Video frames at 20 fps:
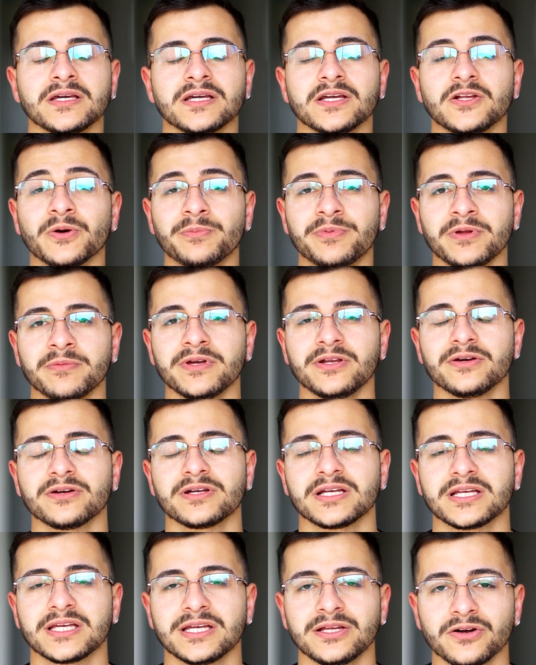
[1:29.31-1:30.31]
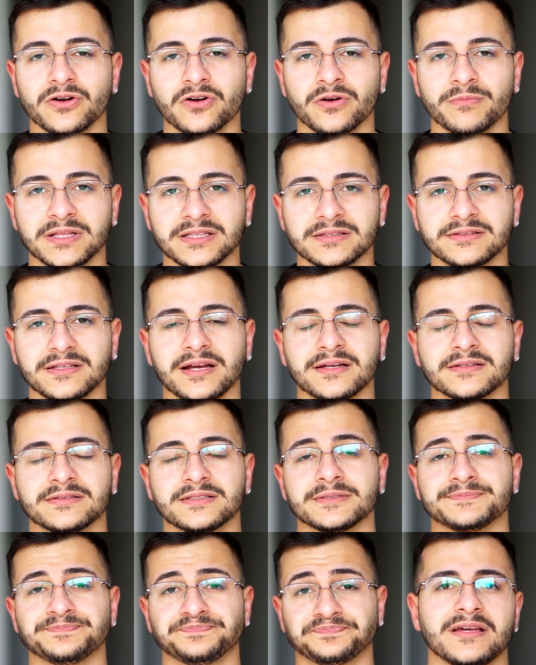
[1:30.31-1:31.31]
Y lo primero que quiero
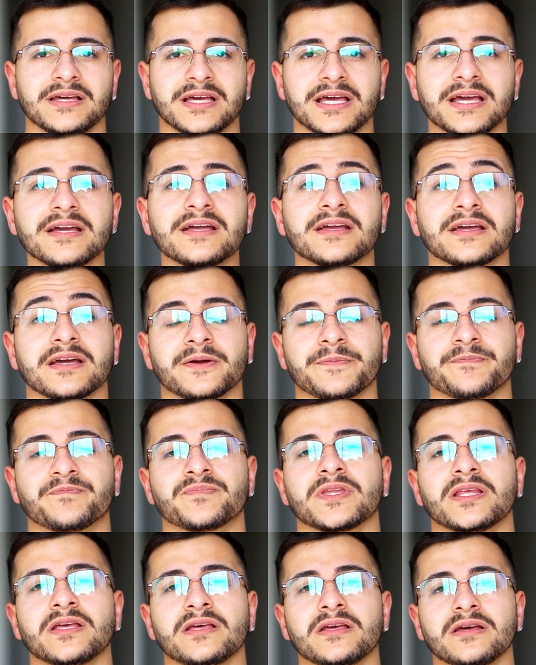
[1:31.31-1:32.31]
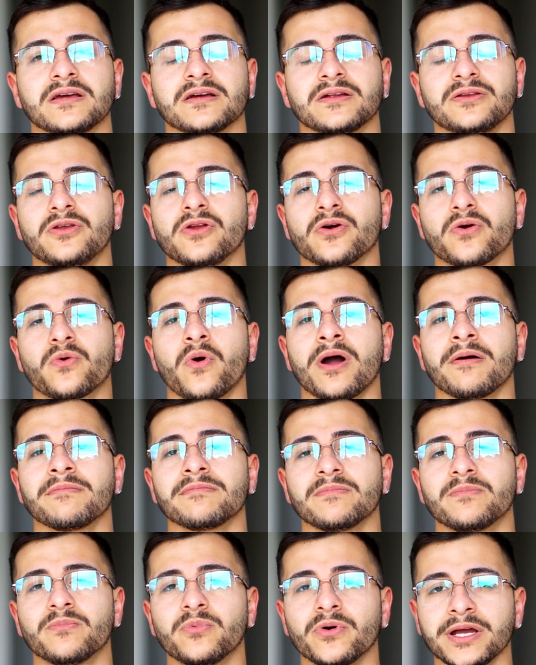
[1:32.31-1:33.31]
comentarte es que lo
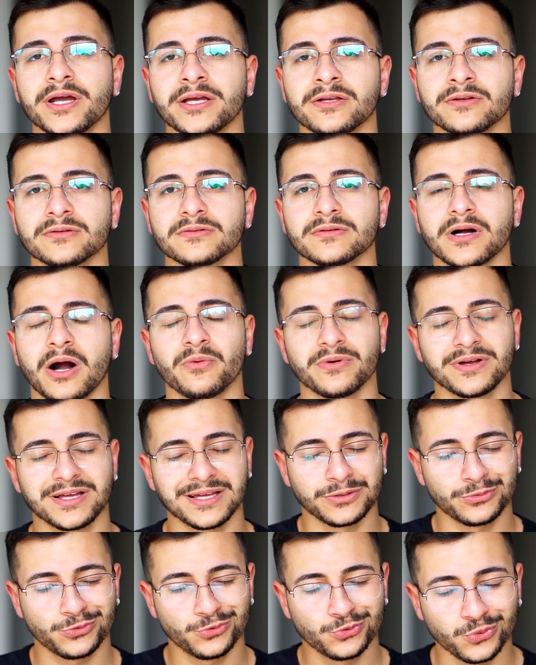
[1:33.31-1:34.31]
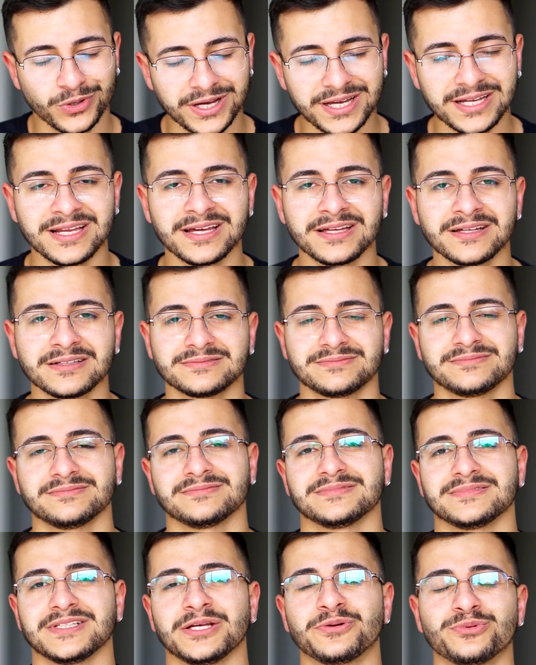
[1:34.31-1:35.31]
cuán bueno, aunque duela
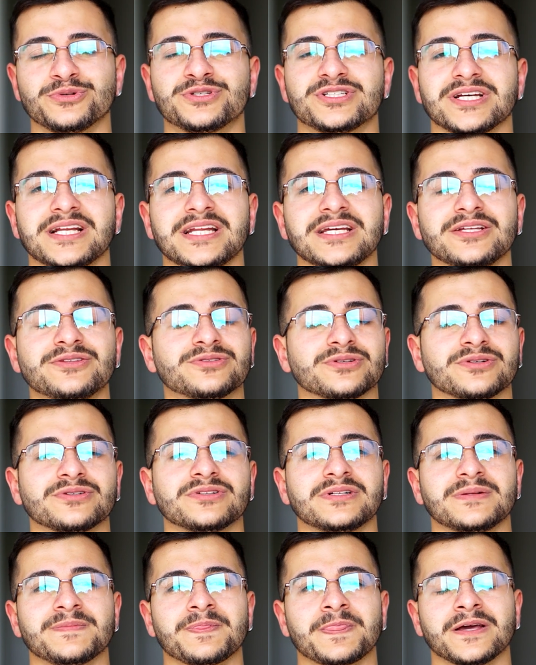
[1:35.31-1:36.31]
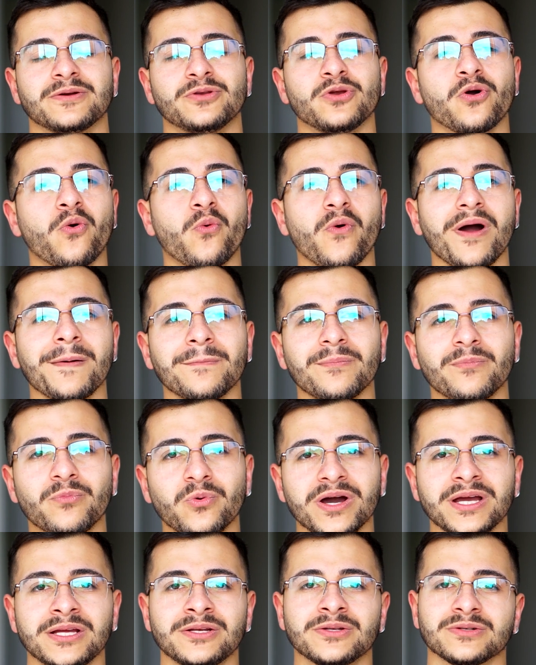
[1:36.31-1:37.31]
escuchar esto, lo cuán
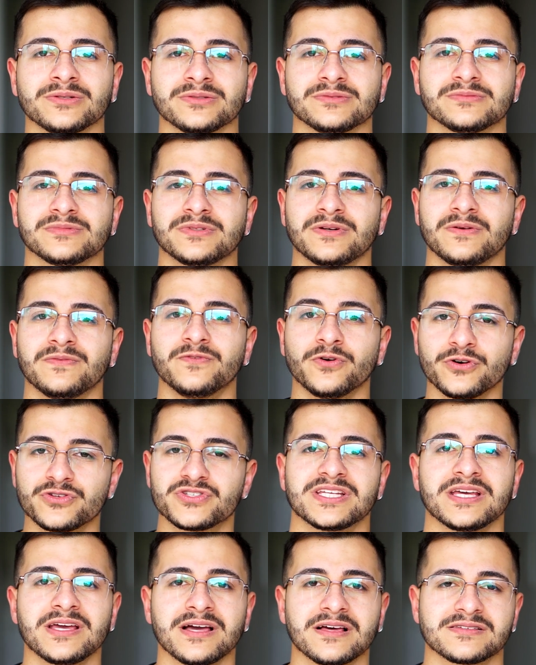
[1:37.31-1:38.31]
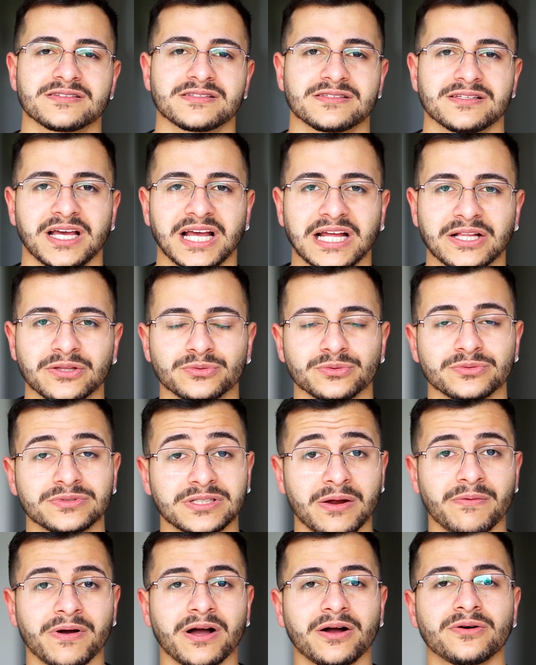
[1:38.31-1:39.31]
bueno vos seas en tu
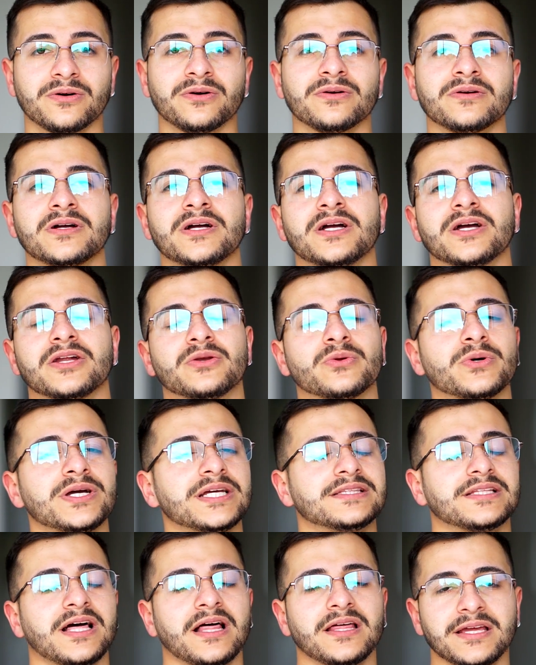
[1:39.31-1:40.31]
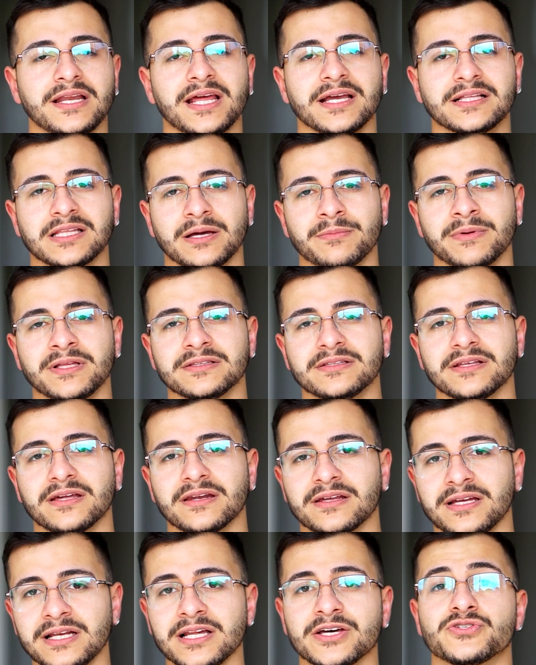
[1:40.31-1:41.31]
trabajo no está directamente
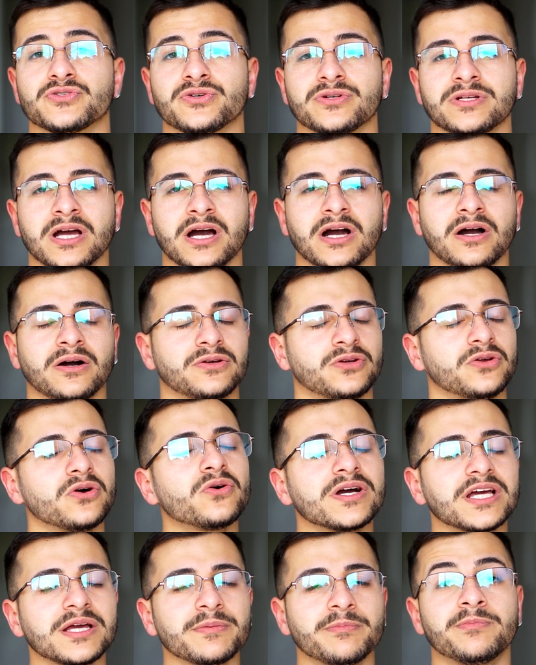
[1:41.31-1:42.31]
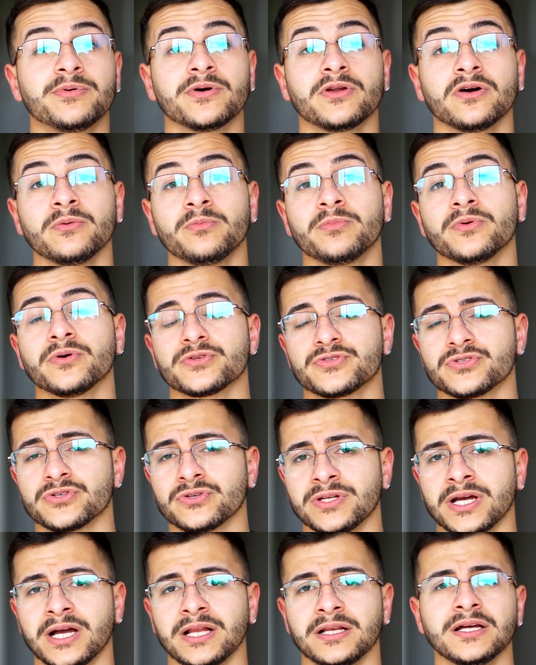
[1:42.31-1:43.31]
relacionado, no es
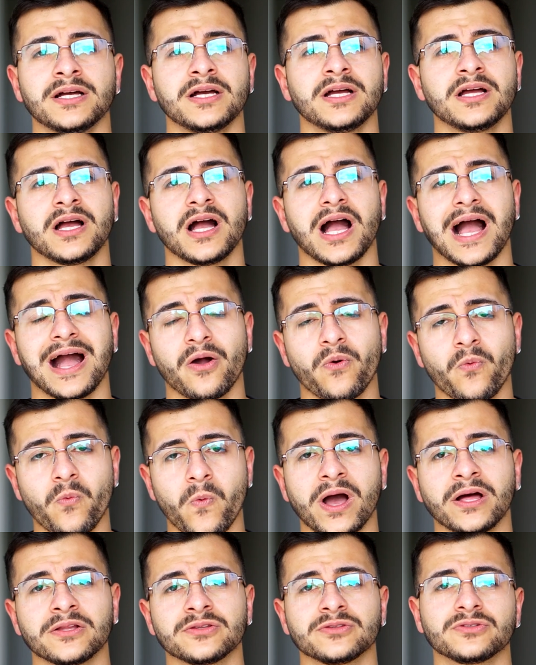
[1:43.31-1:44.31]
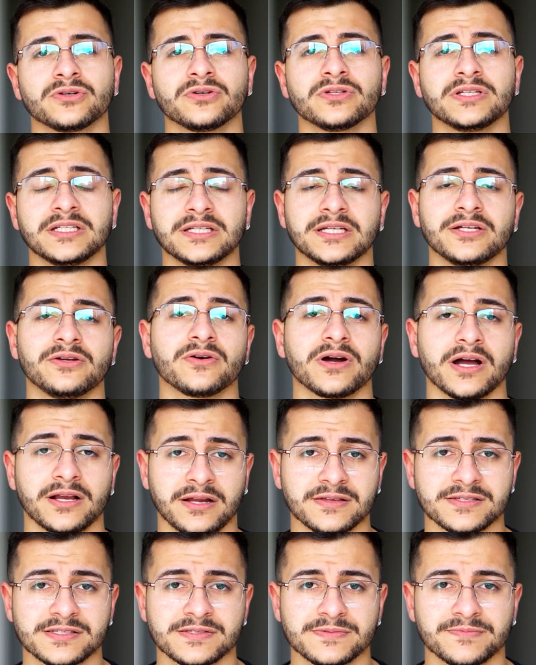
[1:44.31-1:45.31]
proporcional a cuánto dinero
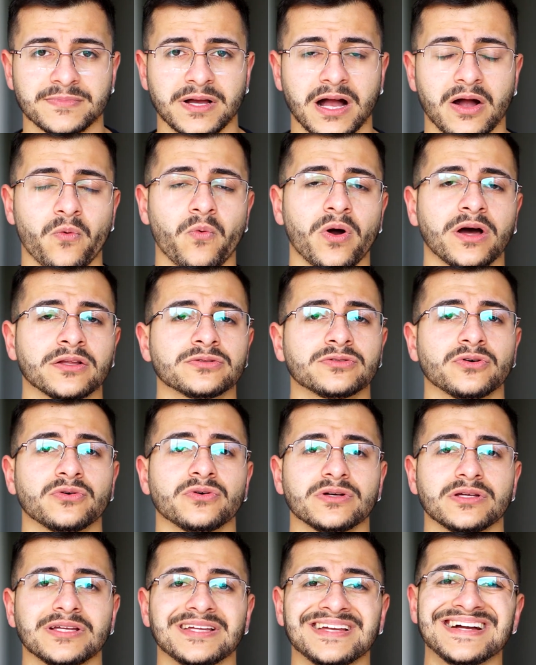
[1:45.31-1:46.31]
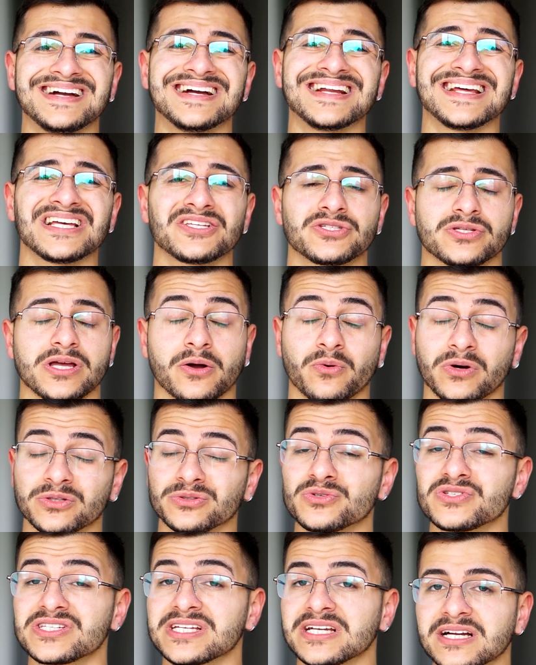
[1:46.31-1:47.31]
ganás, a, a
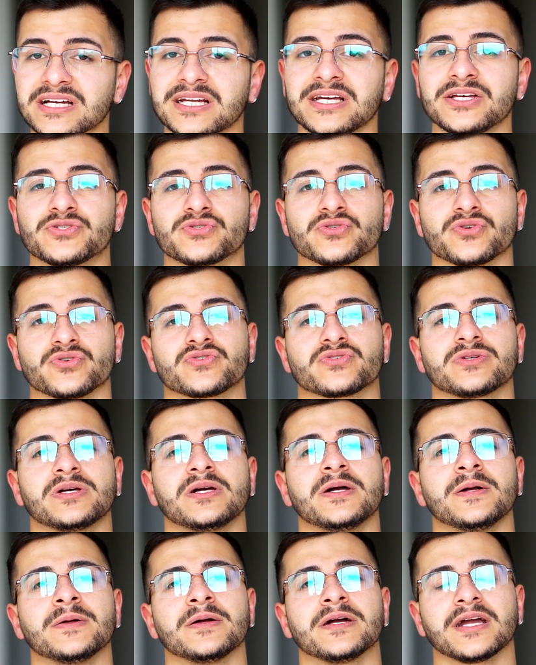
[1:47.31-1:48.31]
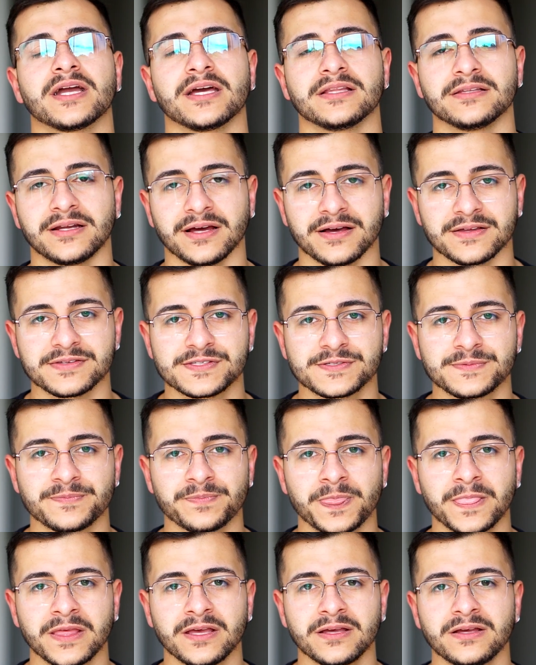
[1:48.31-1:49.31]
cuántos ingresos generás.
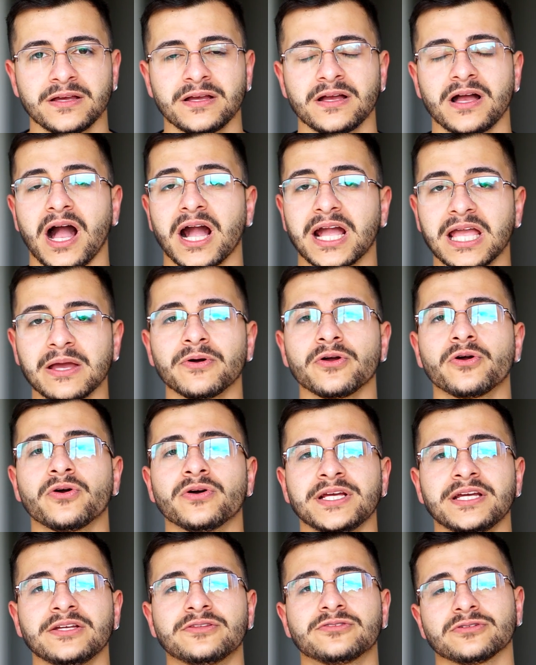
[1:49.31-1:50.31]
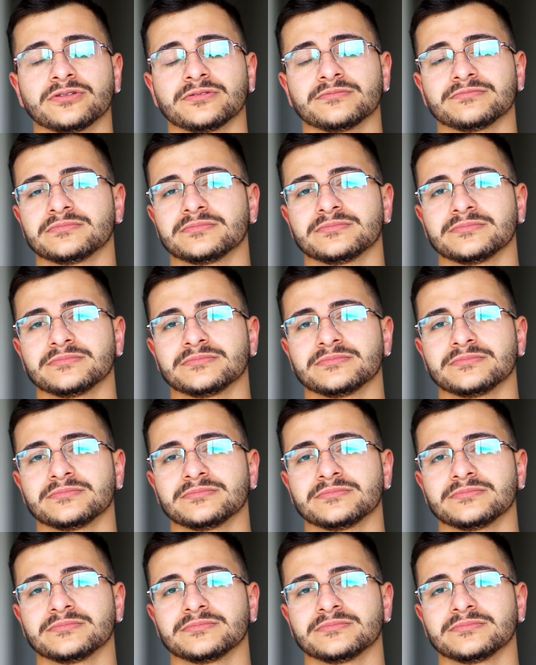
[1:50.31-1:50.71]
¿A qué voy con esto?